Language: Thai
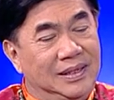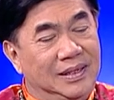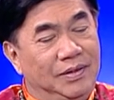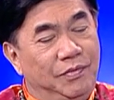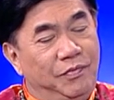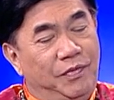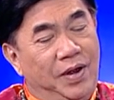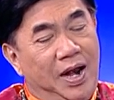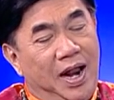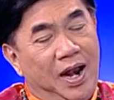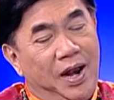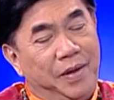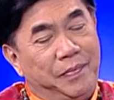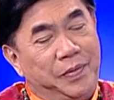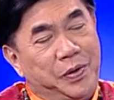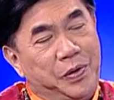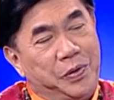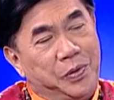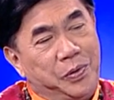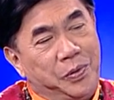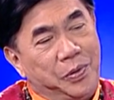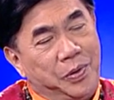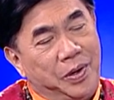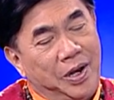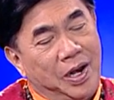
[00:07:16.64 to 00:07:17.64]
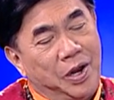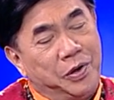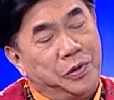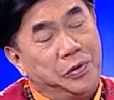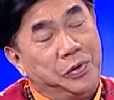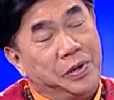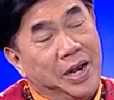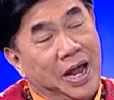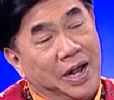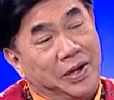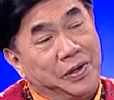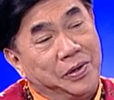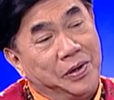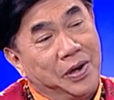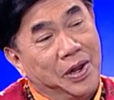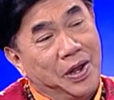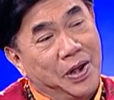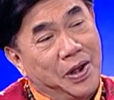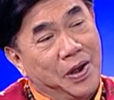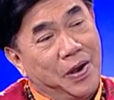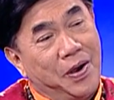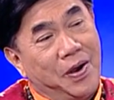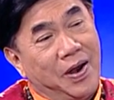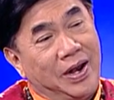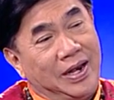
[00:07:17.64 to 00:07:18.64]
เวลาเราไปดู เราดูหนังดูละ
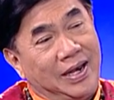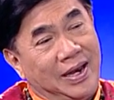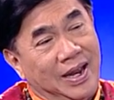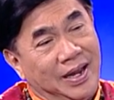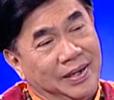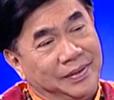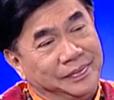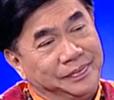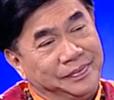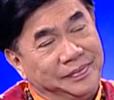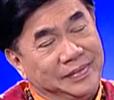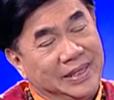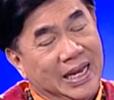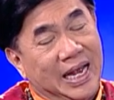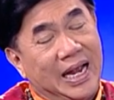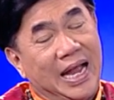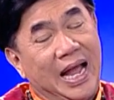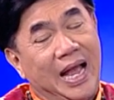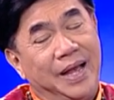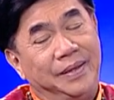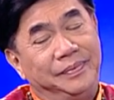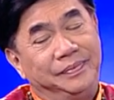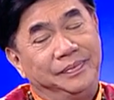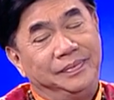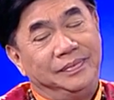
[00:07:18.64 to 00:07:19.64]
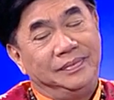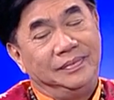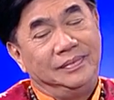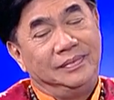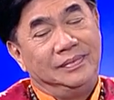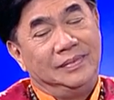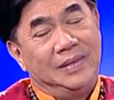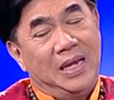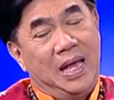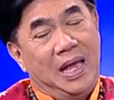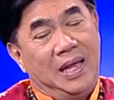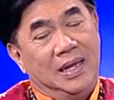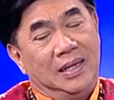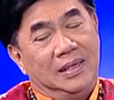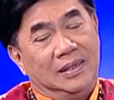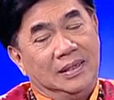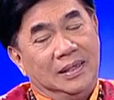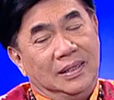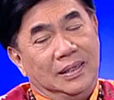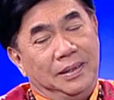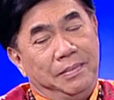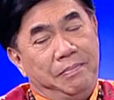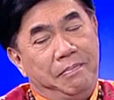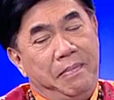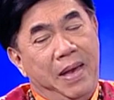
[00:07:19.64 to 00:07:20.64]
ครเนี่ยนะคะ
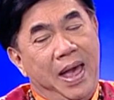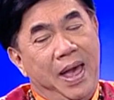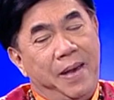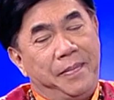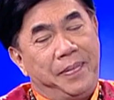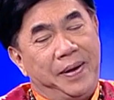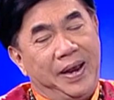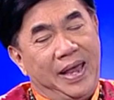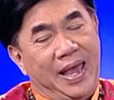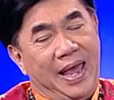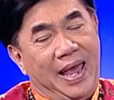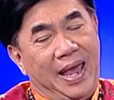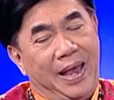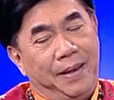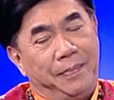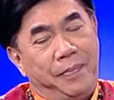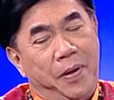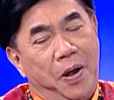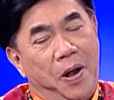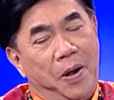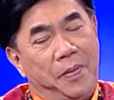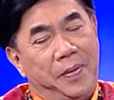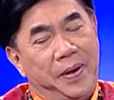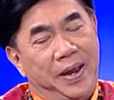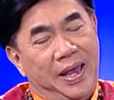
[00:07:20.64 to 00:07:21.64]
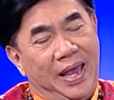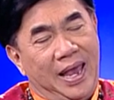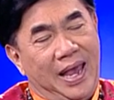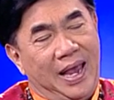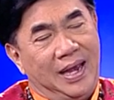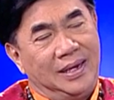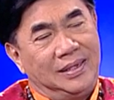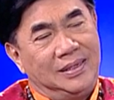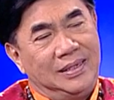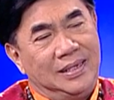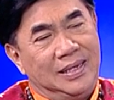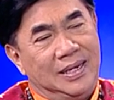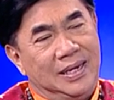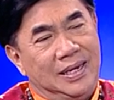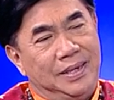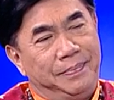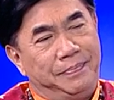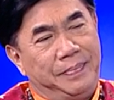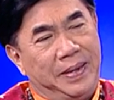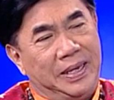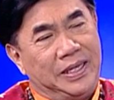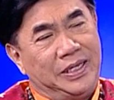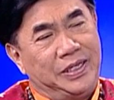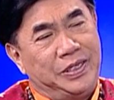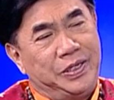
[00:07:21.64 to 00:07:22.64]
แม่พระเอก พ่อพระเอก ที่
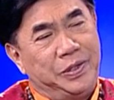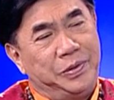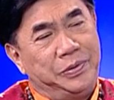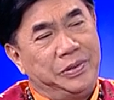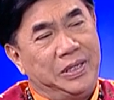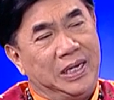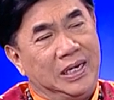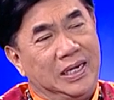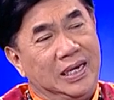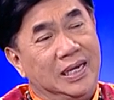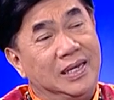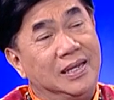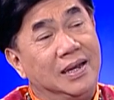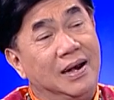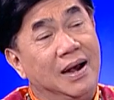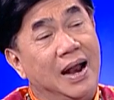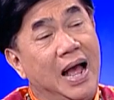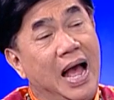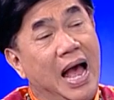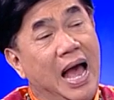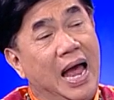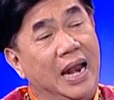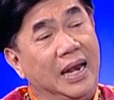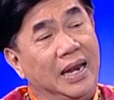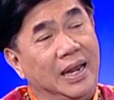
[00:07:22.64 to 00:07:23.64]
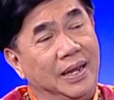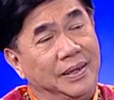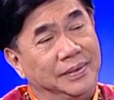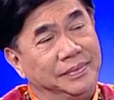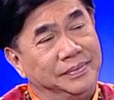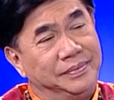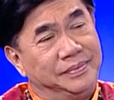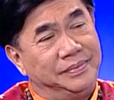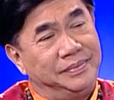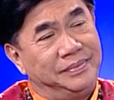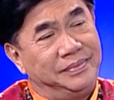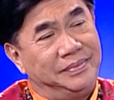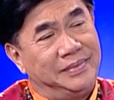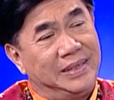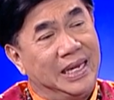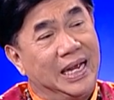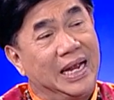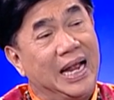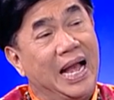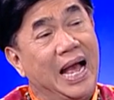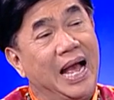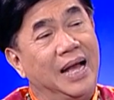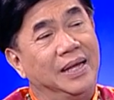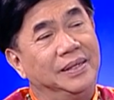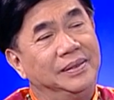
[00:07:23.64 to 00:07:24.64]
เป็นเจ้าหญิงนิทราเนี่ยครับนะ
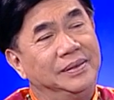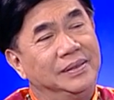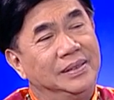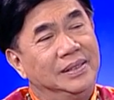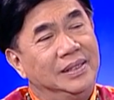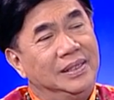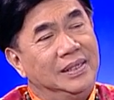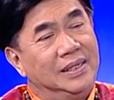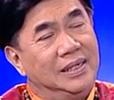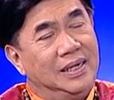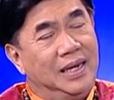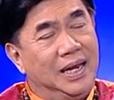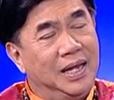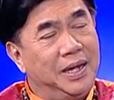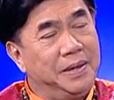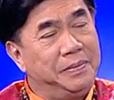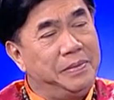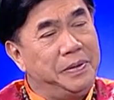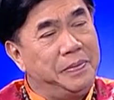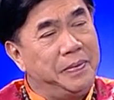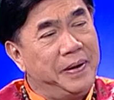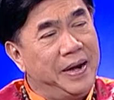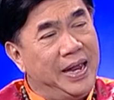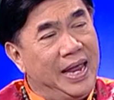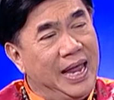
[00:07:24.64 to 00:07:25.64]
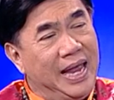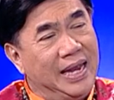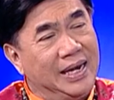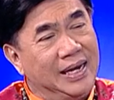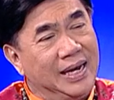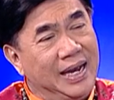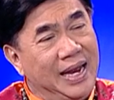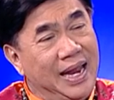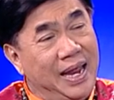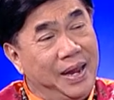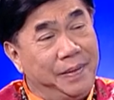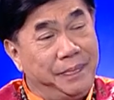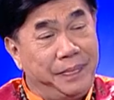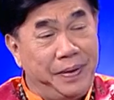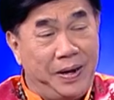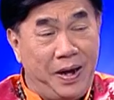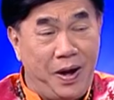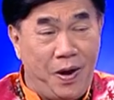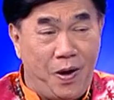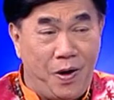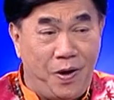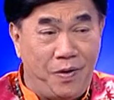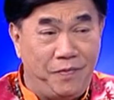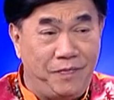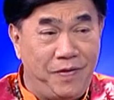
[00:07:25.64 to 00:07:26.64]
คะแล้วก็มีพระเอกนางเอกไปน
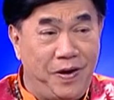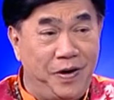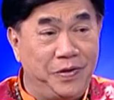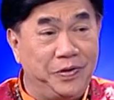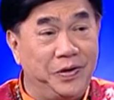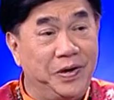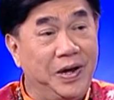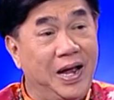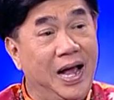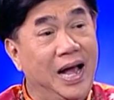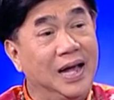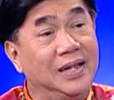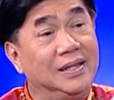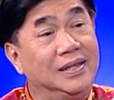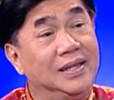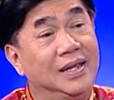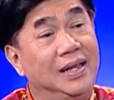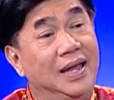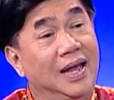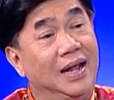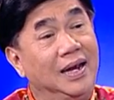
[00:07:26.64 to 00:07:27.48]
อนเฝ้าอยู่ข้างเตียง